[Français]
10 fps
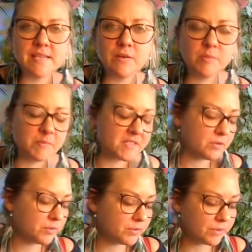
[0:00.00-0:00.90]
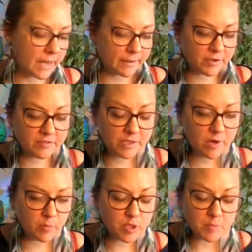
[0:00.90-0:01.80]
Salut mes petits loulous Alors
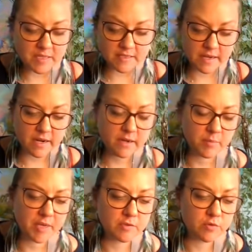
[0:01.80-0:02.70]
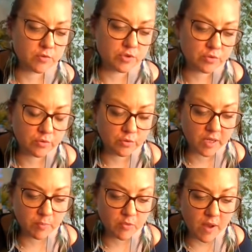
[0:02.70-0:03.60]
vidéo un peu spéciale parce que je
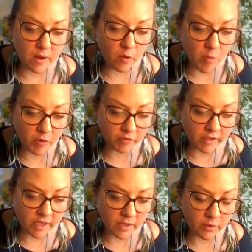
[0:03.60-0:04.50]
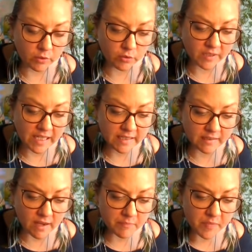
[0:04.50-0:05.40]
réponds à un commentaire euh, de
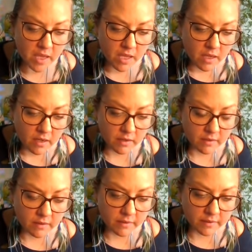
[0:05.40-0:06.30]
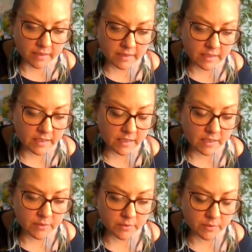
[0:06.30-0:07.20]
Dalida euh,
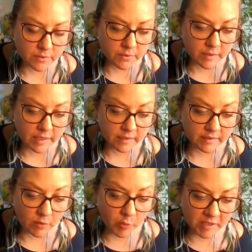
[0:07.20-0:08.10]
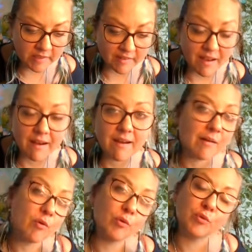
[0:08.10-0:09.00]
qui euh, est à l'hôpital.
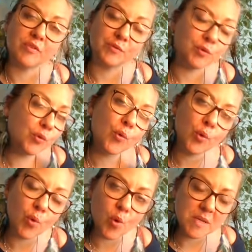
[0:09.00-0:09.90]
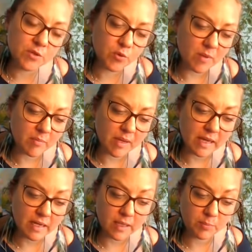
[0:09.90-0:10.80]
Alors on te fait de gros gros bisous ma
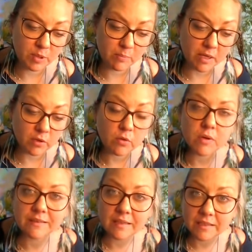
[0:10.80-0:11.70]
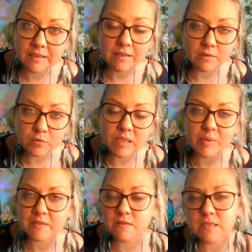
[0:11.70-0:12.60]
belle et puis pas que à Dalida, à toutes
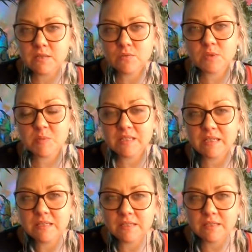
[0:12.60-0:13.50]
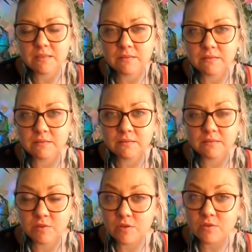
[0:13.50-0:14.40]
les personnes qui sont hospitalisées
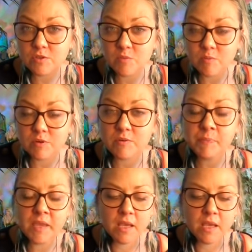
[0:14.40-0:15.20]
encore en ce moment.